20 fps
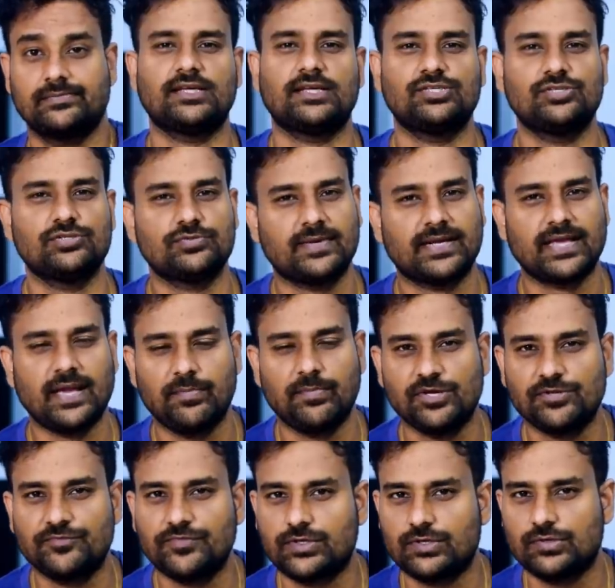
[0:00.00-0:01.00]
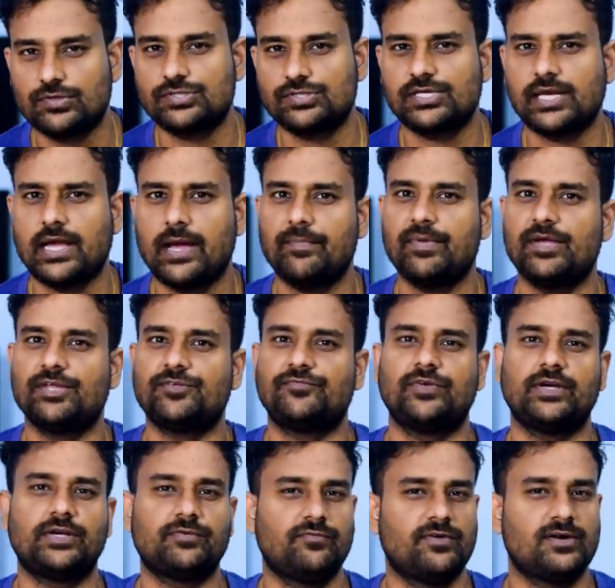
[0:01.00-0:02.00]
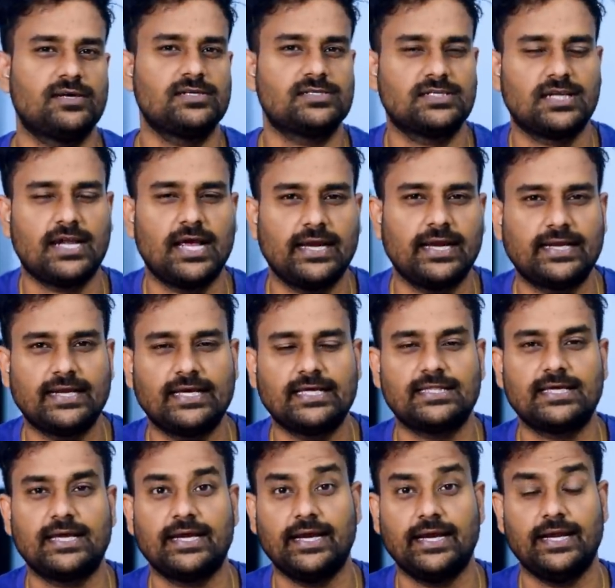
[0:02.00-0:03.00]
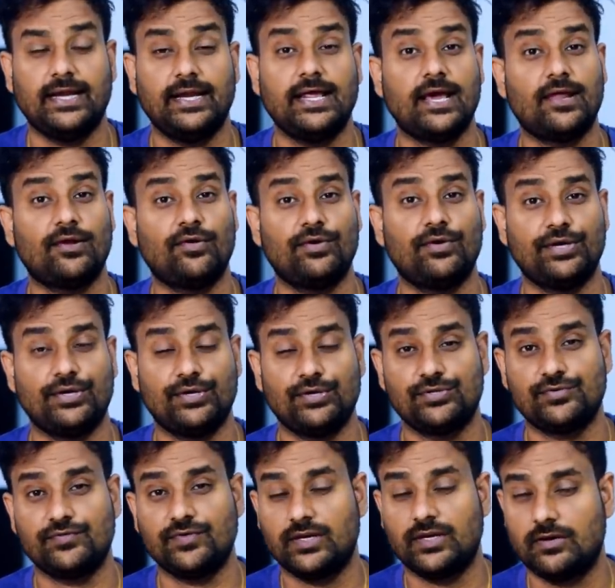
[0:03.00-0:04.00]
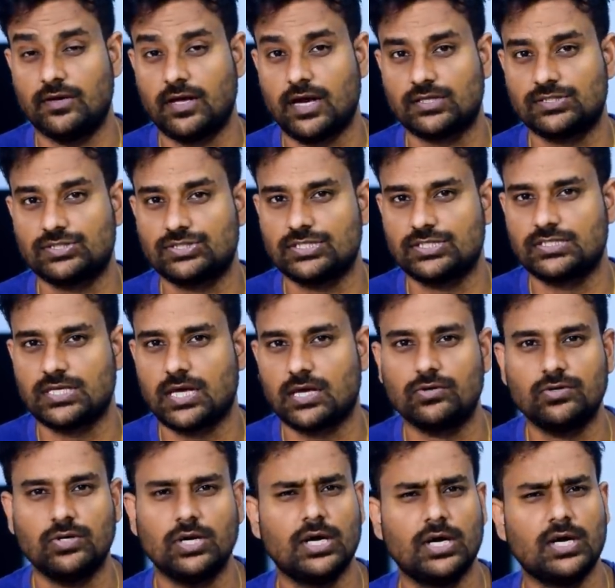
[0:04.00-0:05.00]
నెక్స్ట్ న్యూస్ మనకి అమేజ్ ఫిట్ నుంచి అమేజ్ ఫిట్ వర్డ్స్ లైట్ని అయితే ఇండియాలో ఈరోజు వీళ్ళు లాంచ్ చేశారు